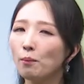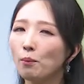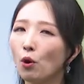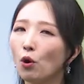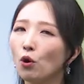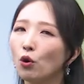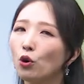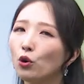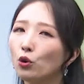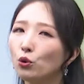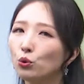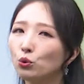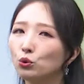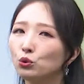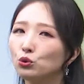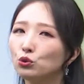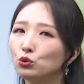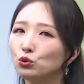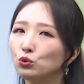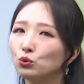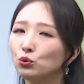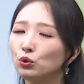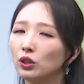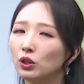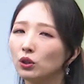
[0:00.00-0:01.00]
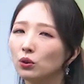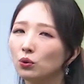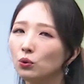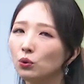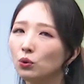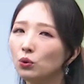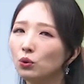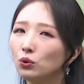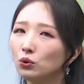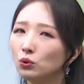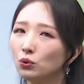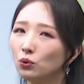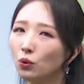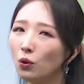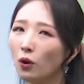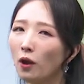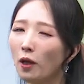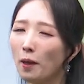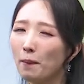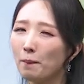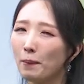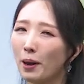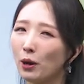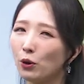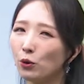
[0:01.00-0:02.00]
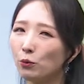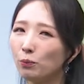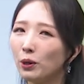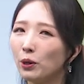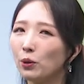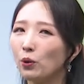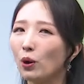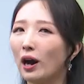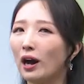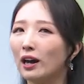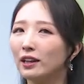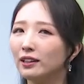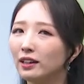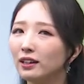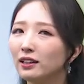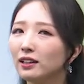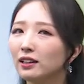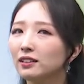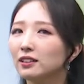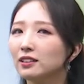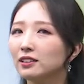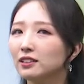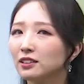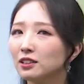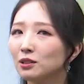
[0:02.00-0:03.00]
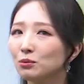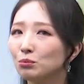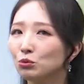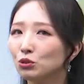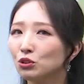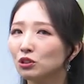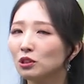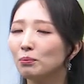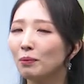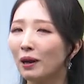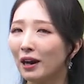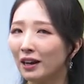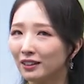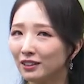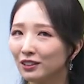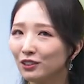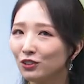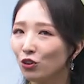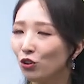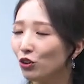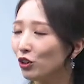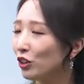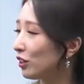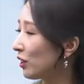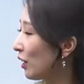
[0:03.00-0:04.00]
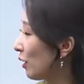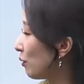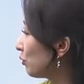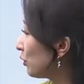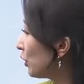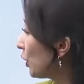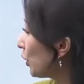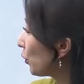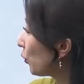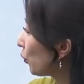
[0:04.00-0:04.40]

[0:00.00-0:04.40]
번거로울 수도 있고 또 바로바로 안 하게 되시는 분들 많을 거기 때문에